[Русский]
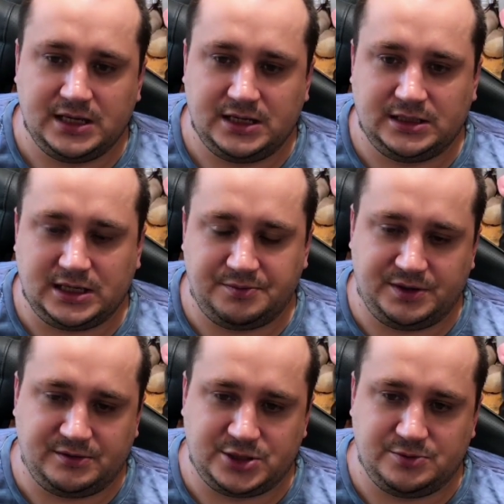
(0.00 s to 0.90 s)
Итак,
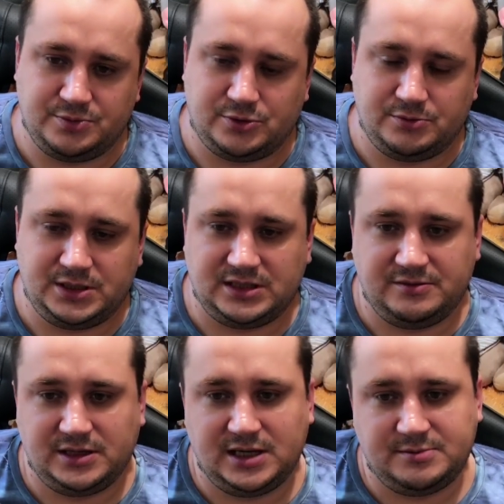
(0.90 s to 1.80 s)
первый чемпион мира
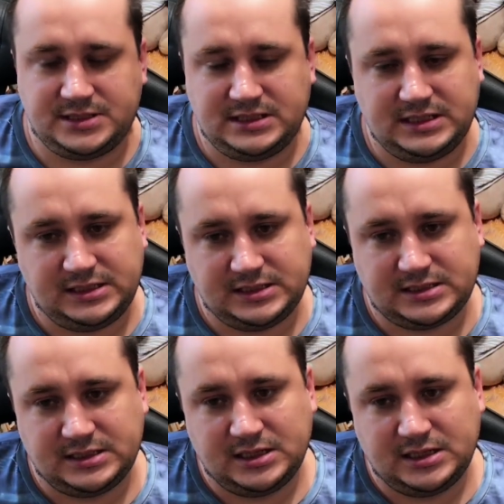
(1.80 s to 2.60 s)
Вильгельм Стенец.